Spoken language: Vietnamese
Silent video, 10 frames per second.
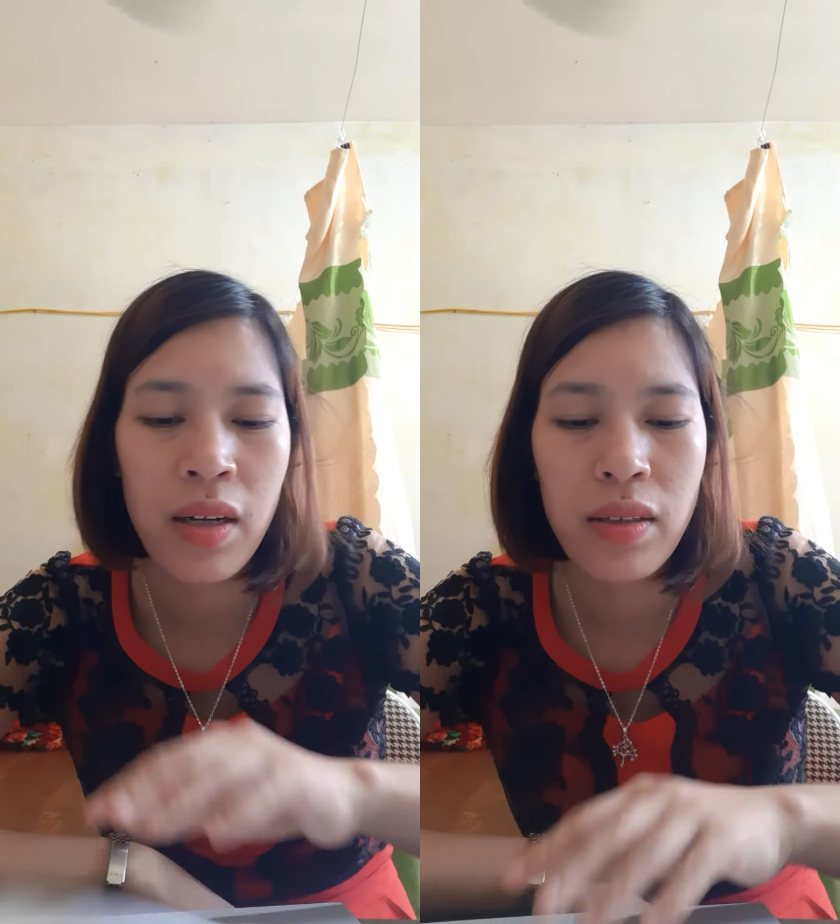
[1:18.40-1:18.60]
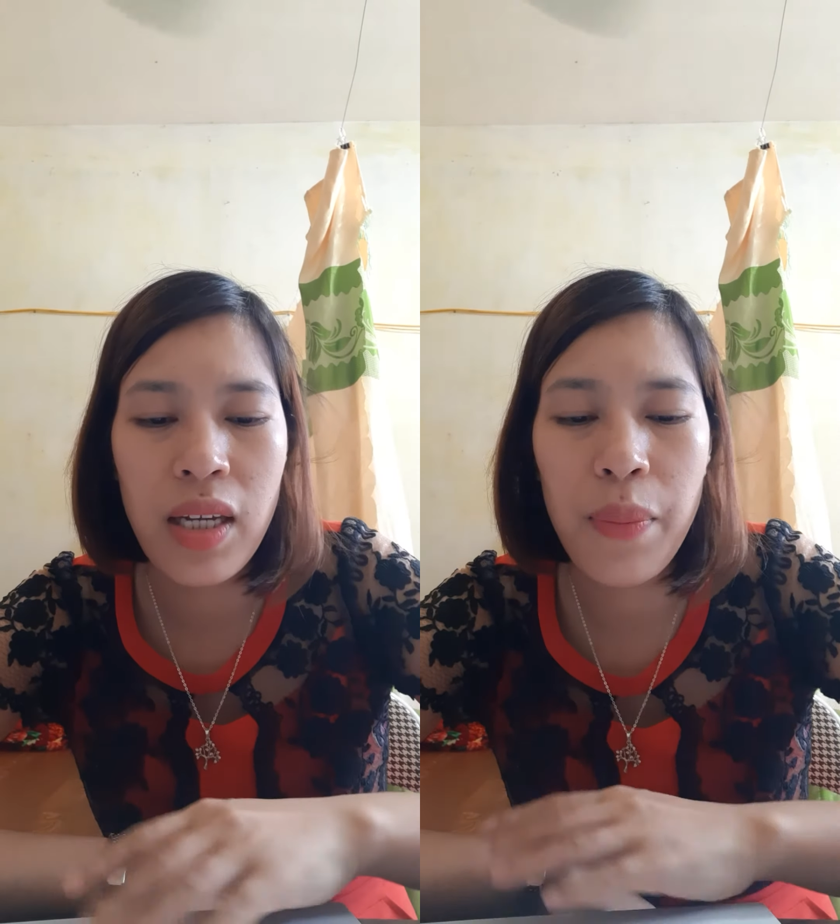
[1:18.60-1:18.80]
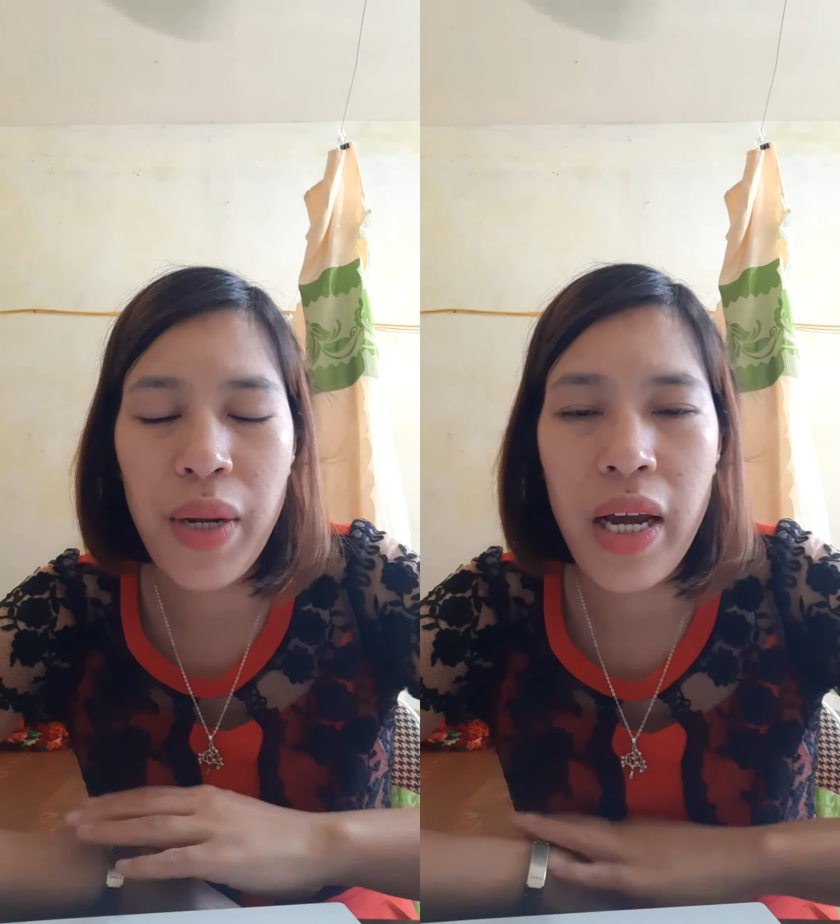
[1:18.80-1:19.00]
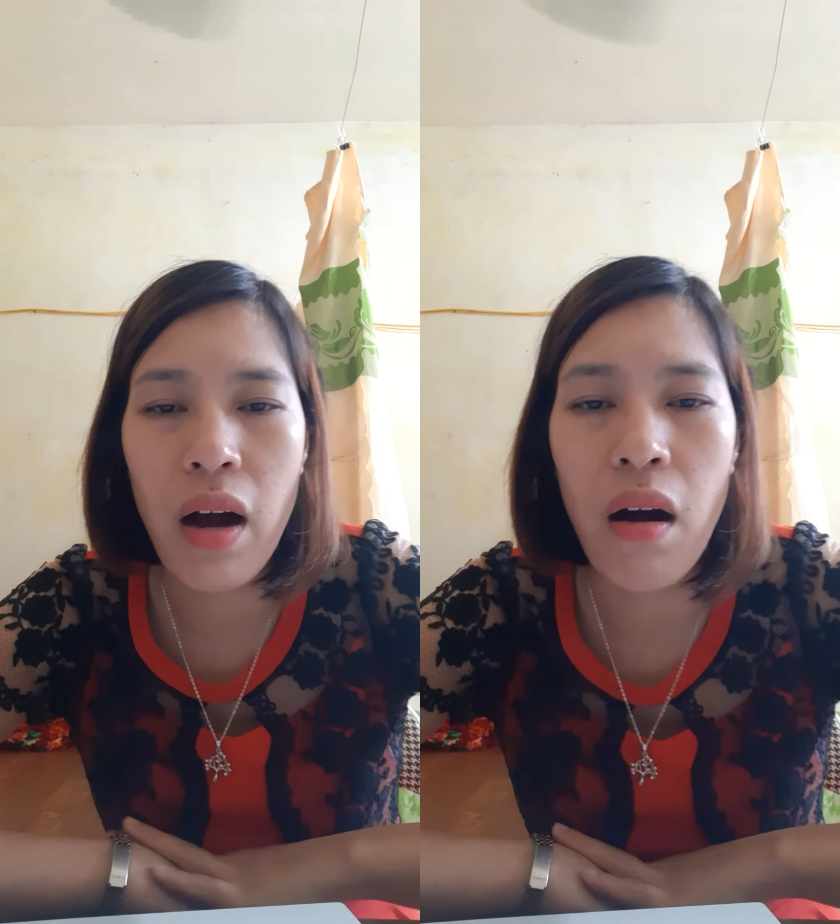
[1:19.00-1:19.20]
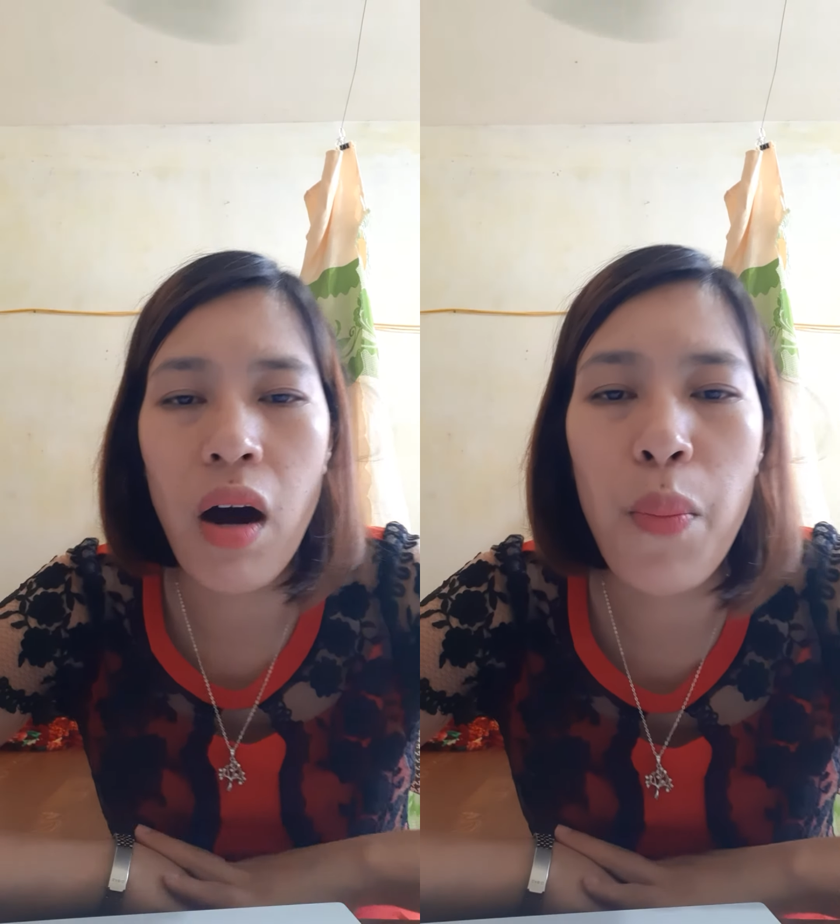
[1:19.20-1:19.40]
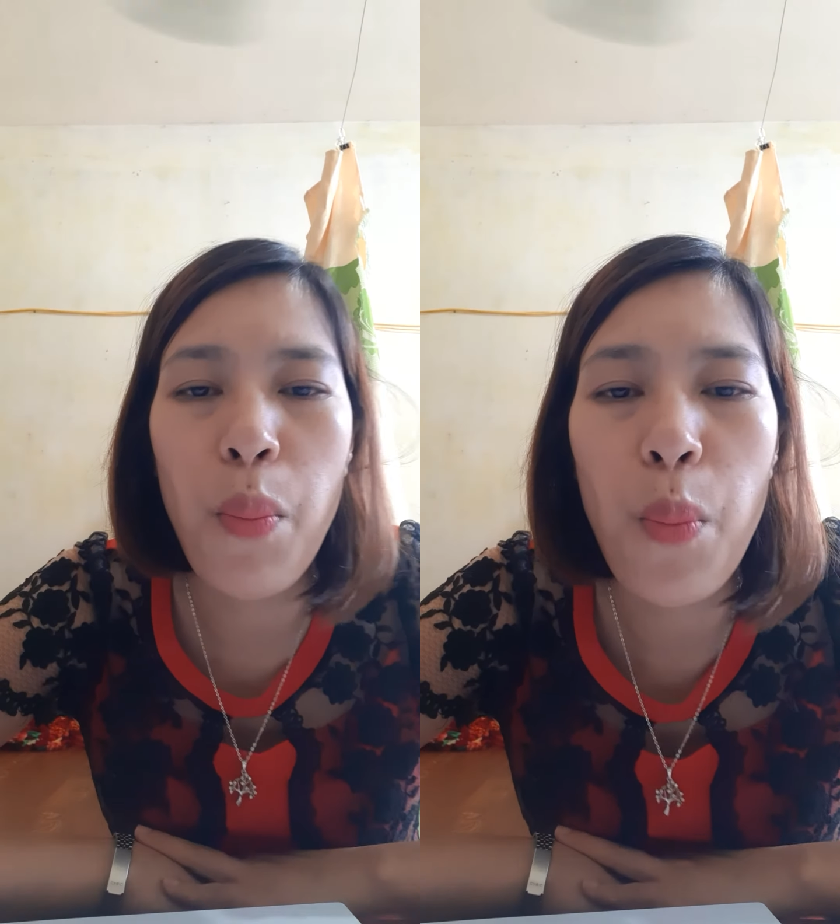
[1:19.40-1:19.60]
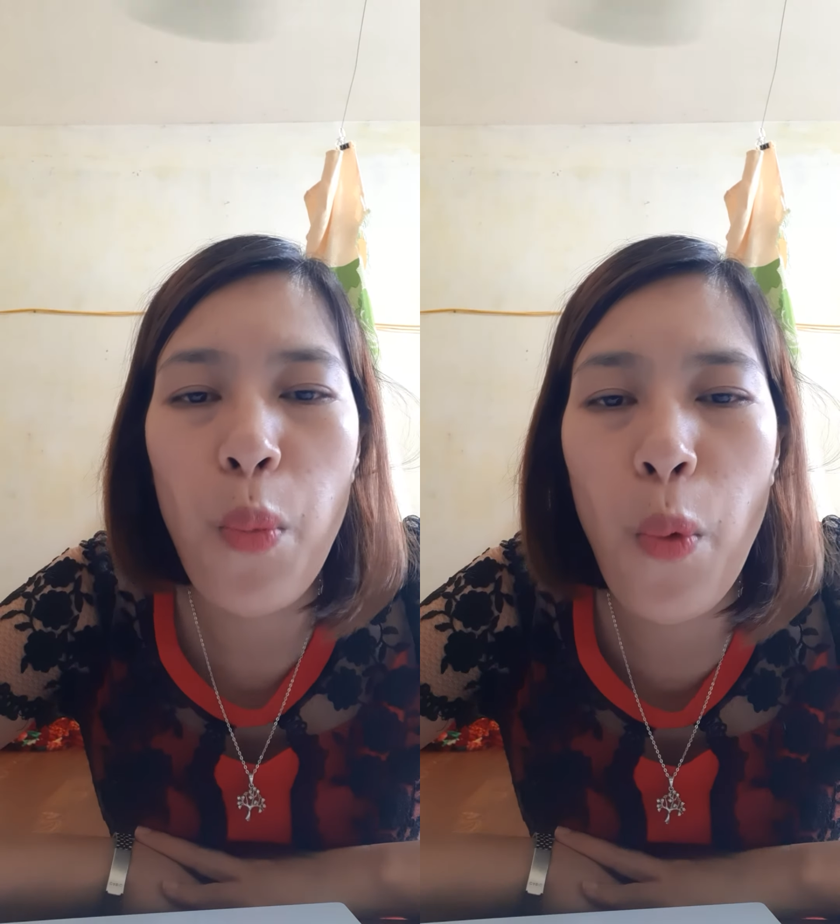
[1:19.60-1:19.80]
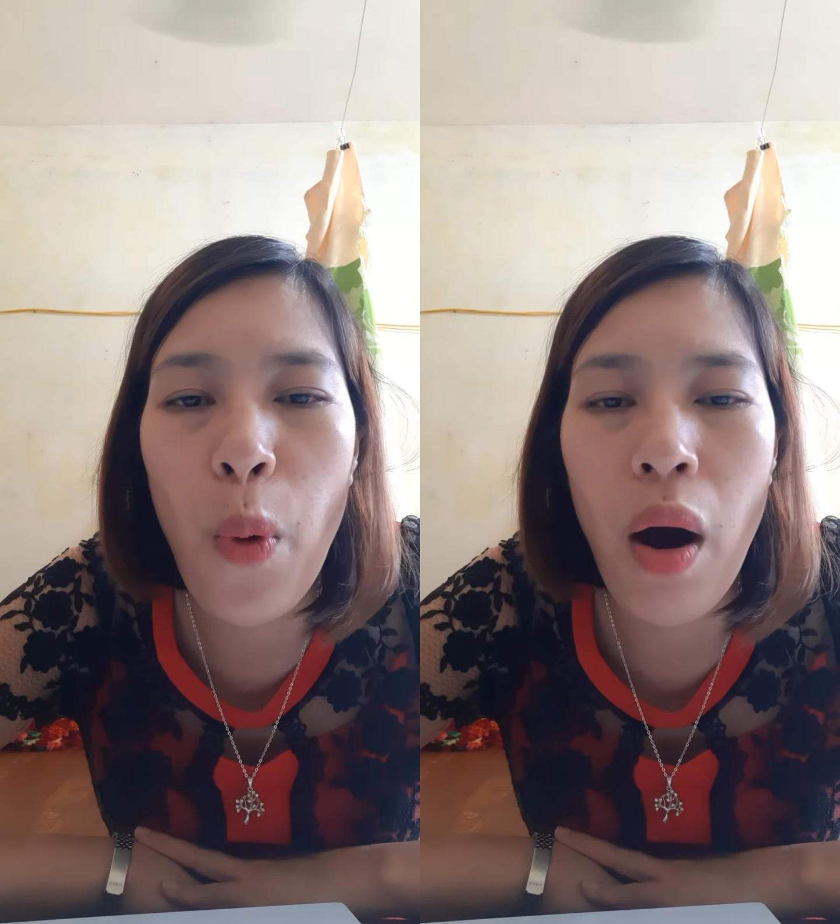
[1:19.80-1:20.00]
tiếp này ở âm
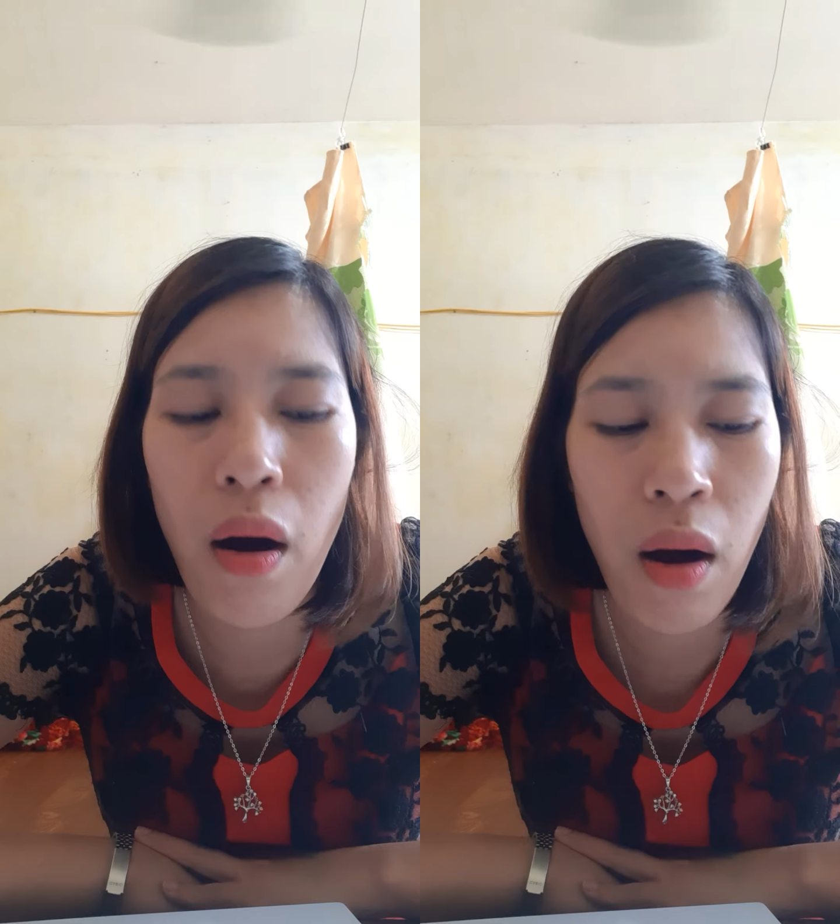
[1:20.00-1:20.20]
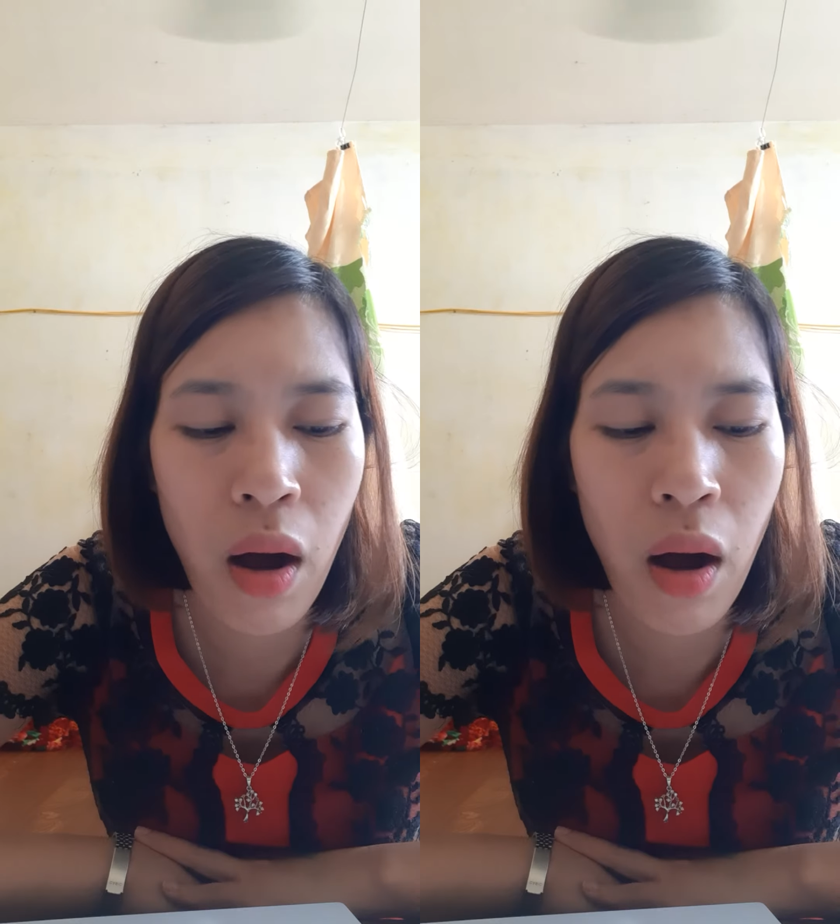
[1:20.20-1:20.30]
wow